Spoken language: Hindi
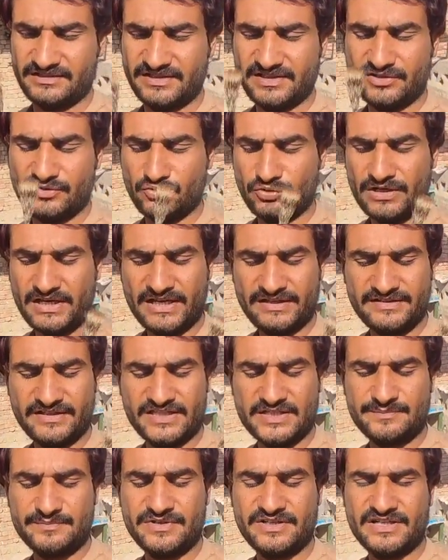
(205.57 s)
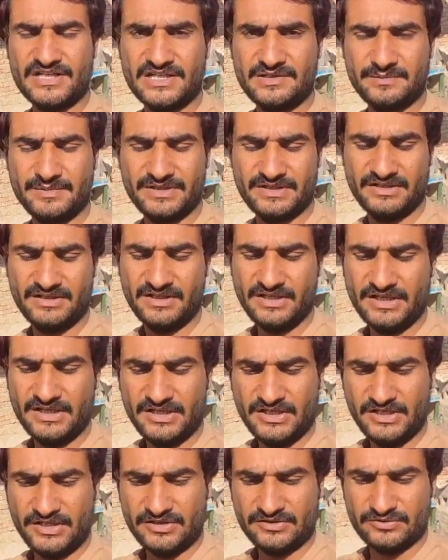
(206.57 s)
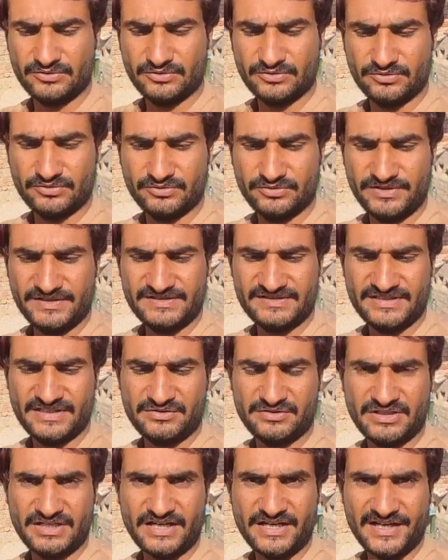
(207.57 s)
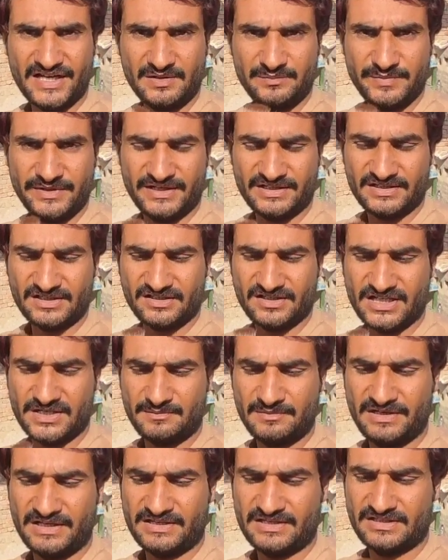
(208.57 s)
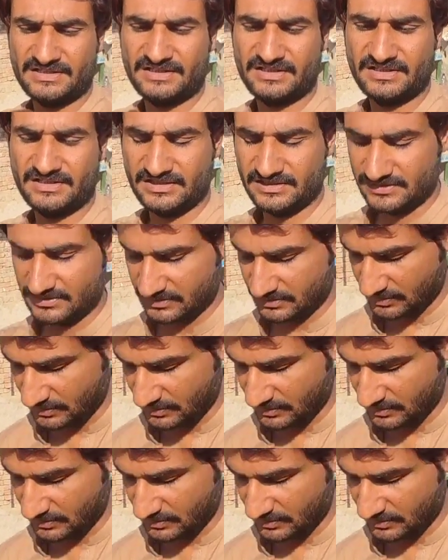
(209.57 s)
हैं ये गोल है ये चपटी टाइप है तो इससे जो ना ऑयल पेंट का काम लिया जाता है